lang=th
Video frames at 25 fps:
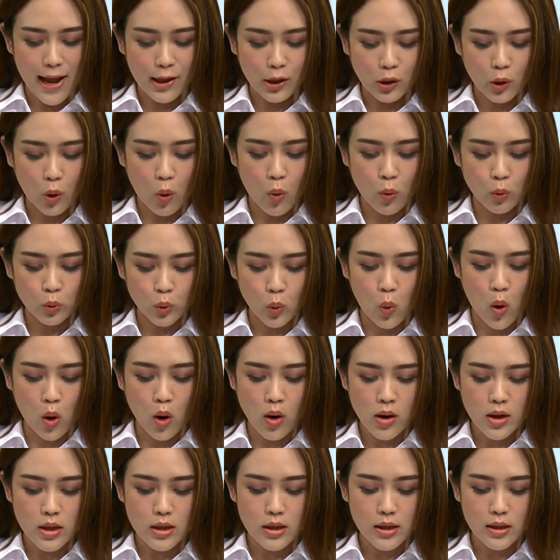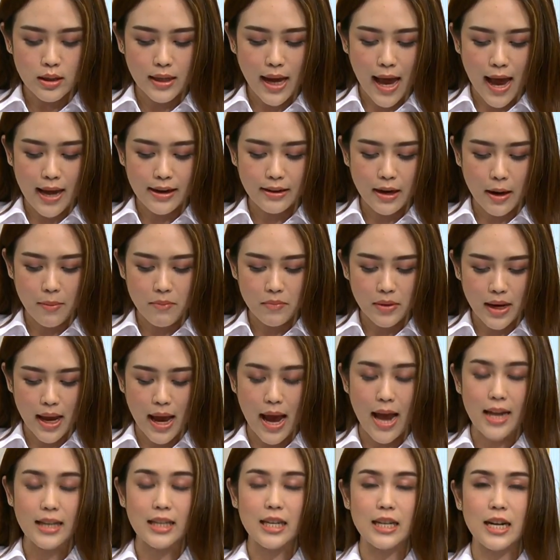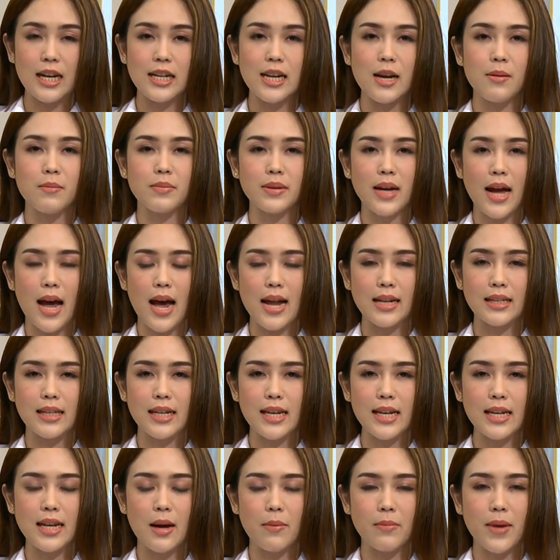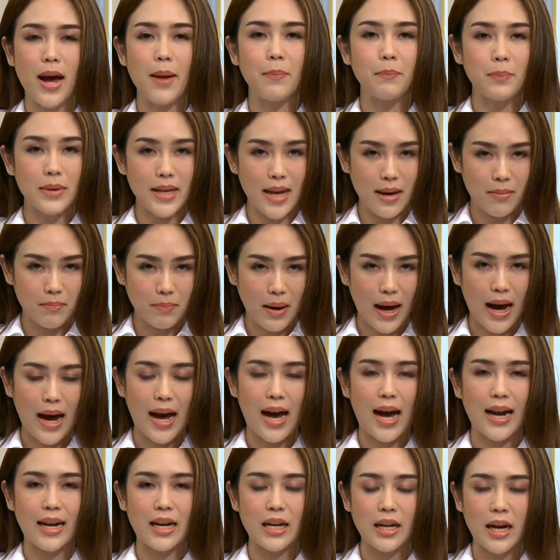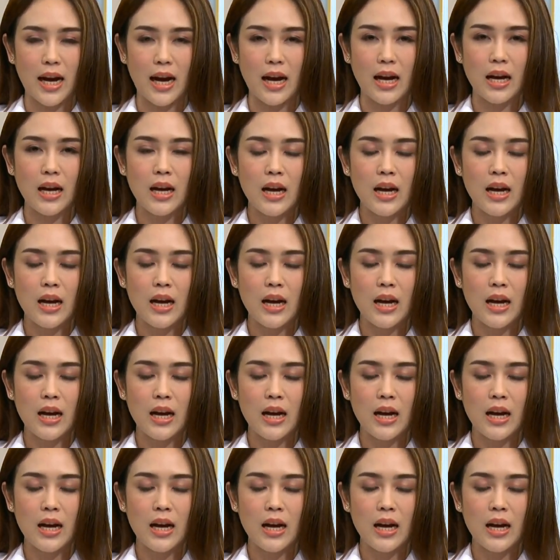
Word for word: ตรงตัวก็คือการทำงานคณะทำงานที่ทำงานเปลี่ยนผ่านนะคะ